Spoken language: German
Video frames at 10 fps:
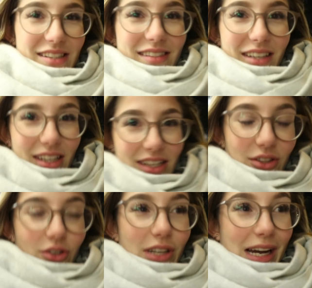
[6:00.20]
dieses Jahr
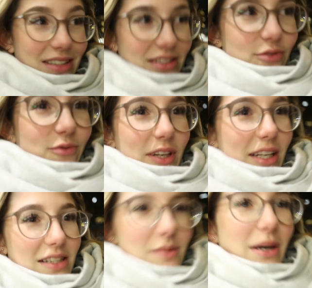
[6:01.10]
noch gar nicht auf dem
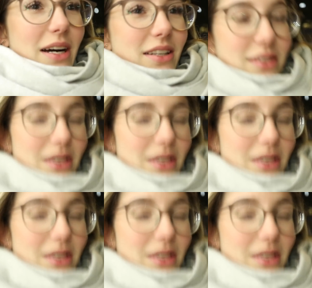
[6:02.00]
Weihnachtsmarkt.